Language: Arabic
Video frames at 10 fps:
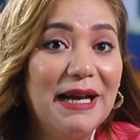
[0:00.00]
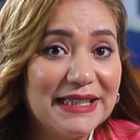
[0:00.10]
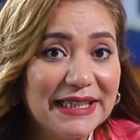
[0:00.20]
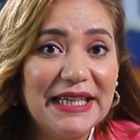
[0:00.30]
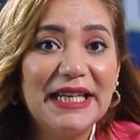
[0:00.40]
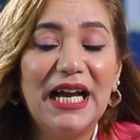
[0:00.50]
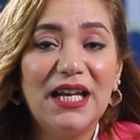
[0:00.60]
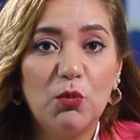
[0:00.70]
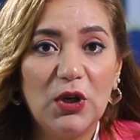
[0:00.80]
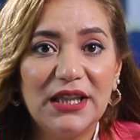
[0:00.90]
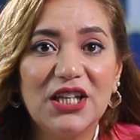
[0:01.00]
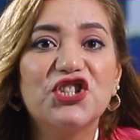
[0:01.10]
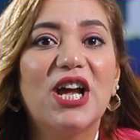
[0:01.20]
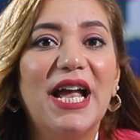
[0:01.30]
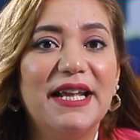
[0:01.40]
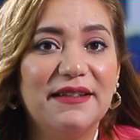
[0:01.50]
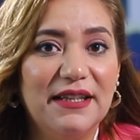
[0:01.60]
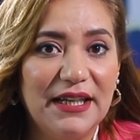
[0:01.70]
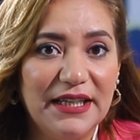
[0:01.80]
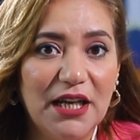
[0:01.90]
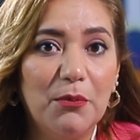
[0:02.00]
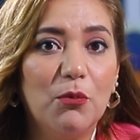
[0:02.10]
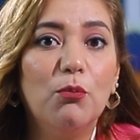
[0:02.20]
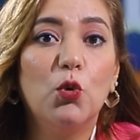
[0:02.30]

محتاجين نعلم ولادنا الشعائر الدينيه